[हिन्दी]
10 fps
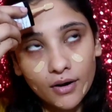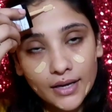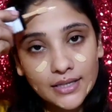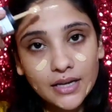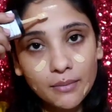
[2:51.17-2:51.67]

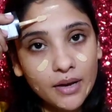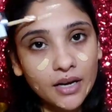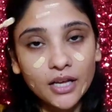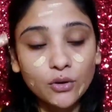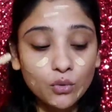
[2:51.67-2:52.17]
और इस टाइम
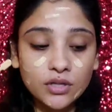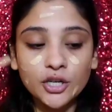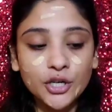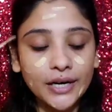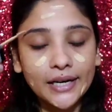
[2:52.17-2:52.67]
मैंने ये
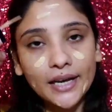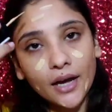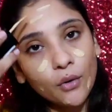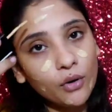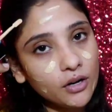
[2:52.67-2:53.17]
दूसरा शेड
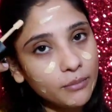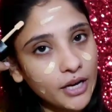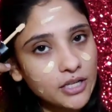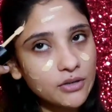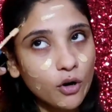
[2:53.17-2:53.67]
लिया है गोल्डन
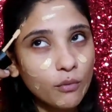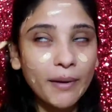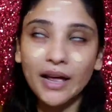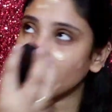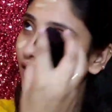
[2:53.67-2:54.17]
बेज
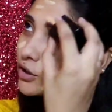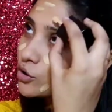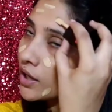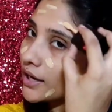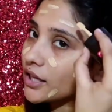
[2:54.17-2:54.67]
पहले वाला
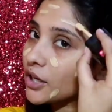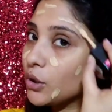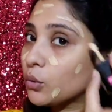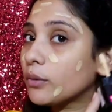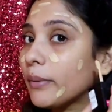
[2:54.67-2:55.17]
जो था आई
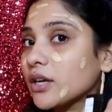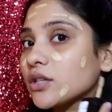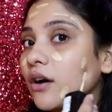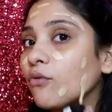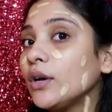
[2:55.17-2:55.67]
थिंक न्यूड
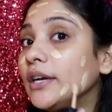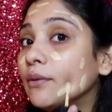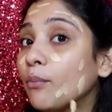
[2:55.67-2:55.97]
बेज था वो